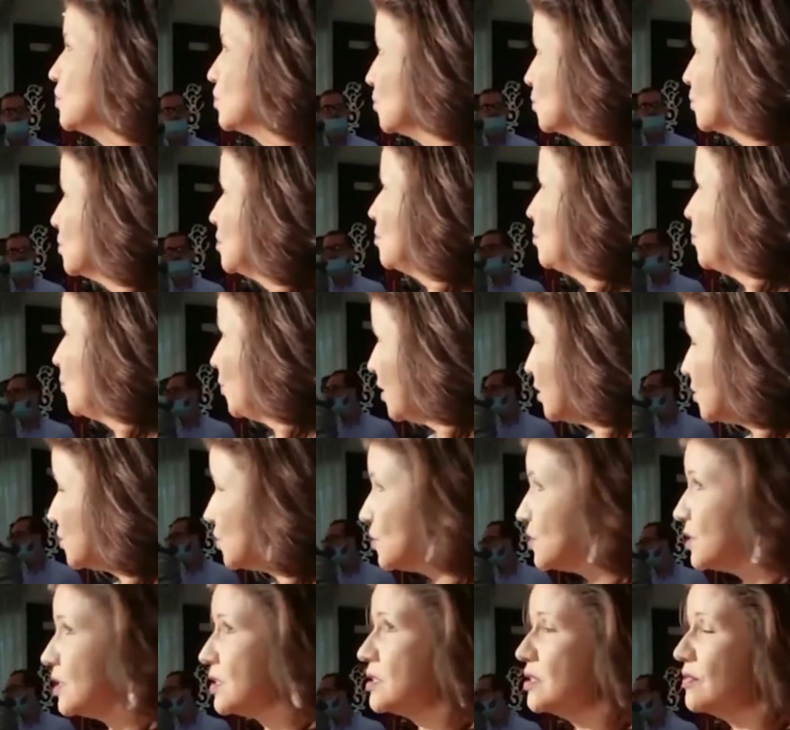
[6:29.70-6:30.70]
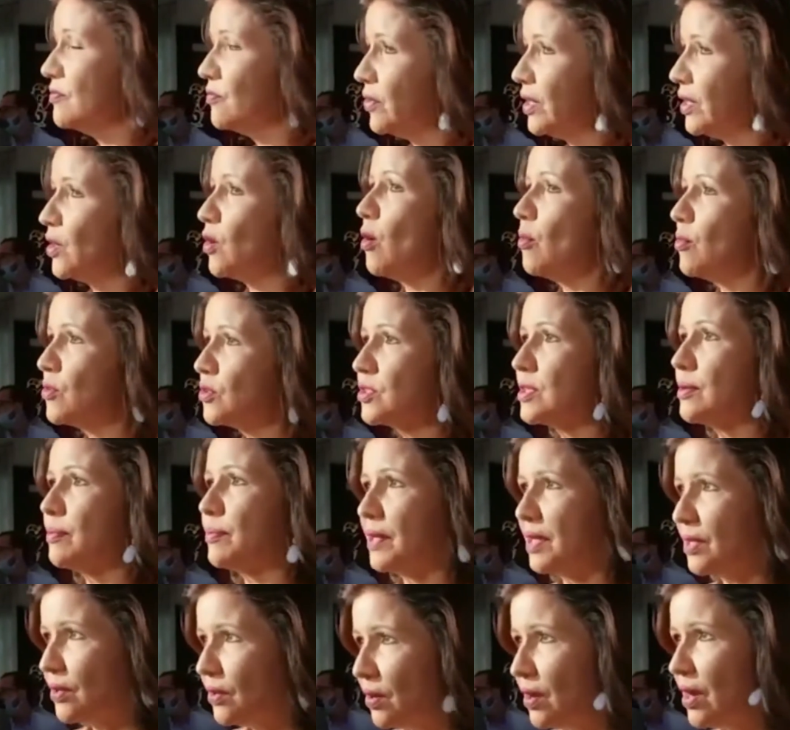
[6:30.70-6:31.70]
nuestros impuestos. Así fue como se
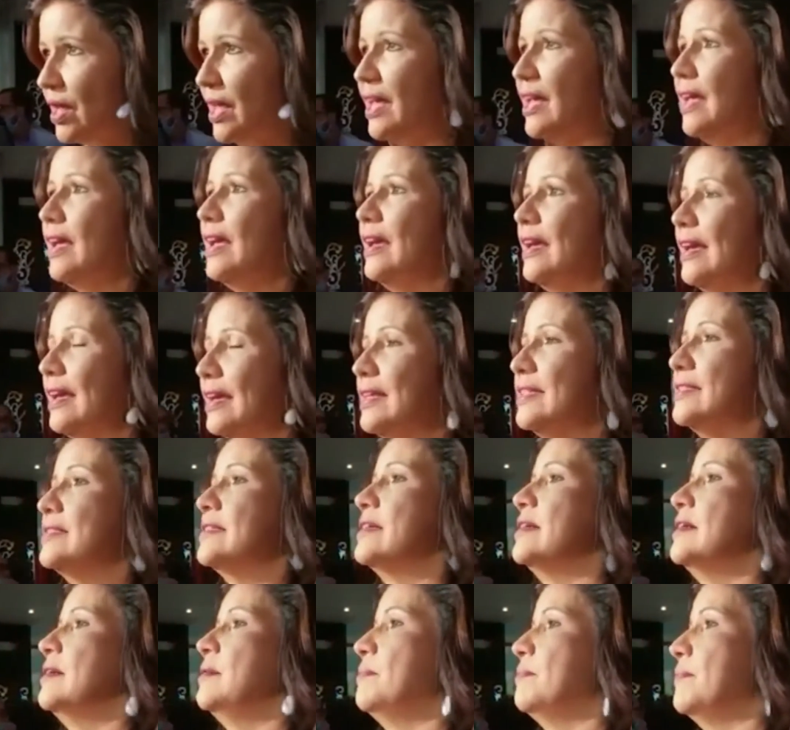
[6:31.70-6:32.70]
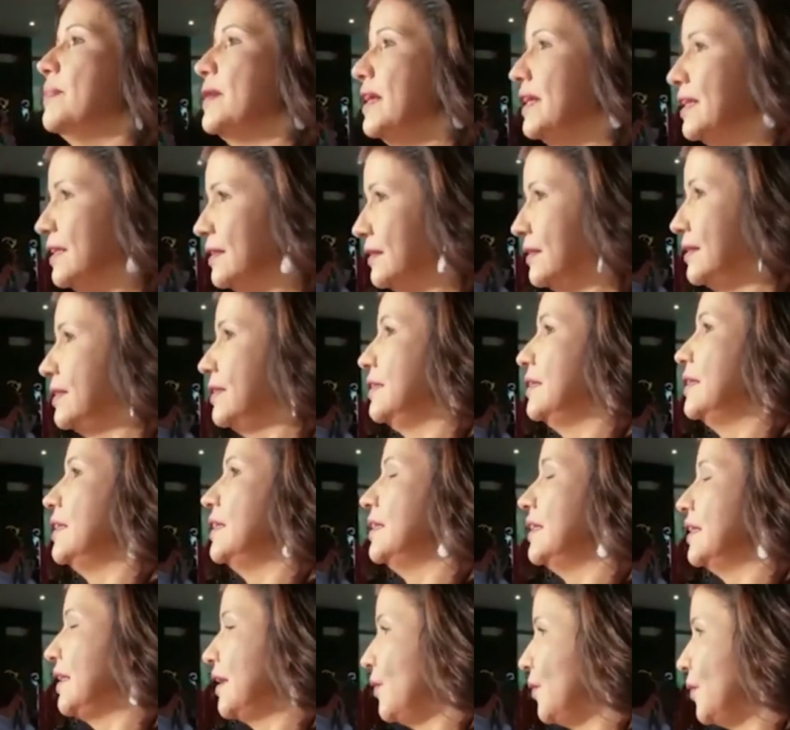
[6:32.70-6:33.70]
pagó esa planta
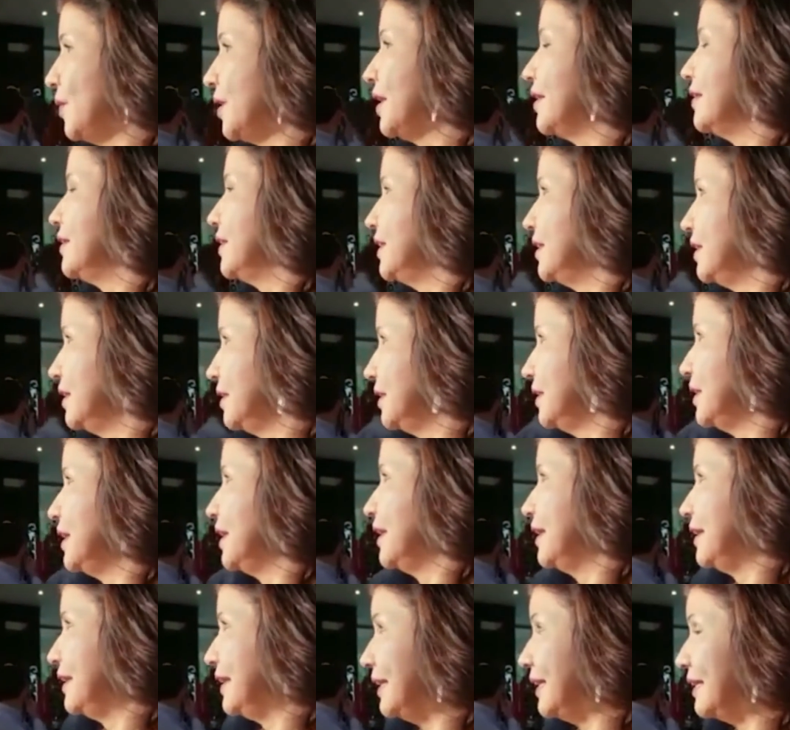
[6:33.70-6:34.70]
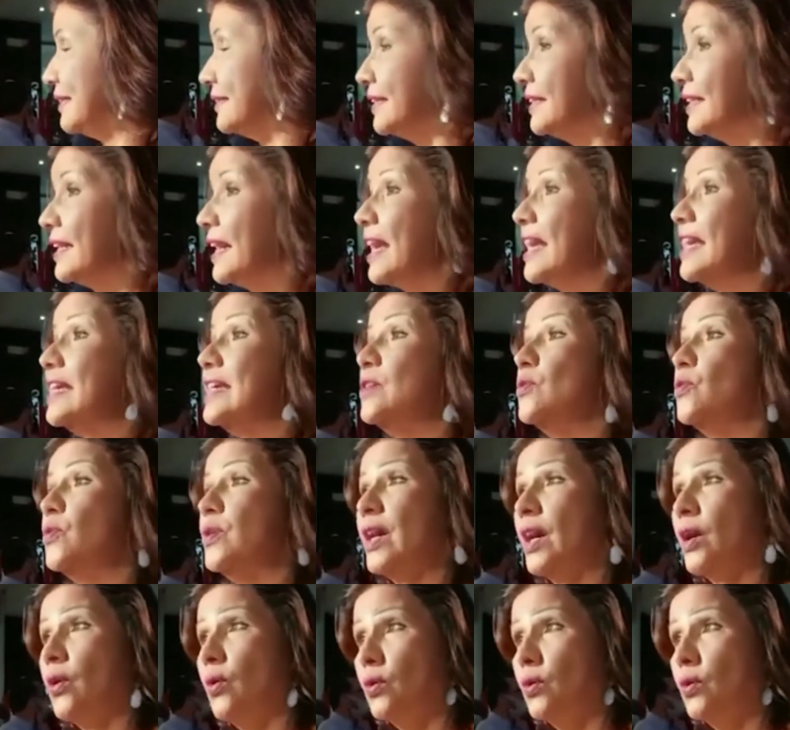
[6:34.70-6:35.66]
generadora de energía eléctrica. Y una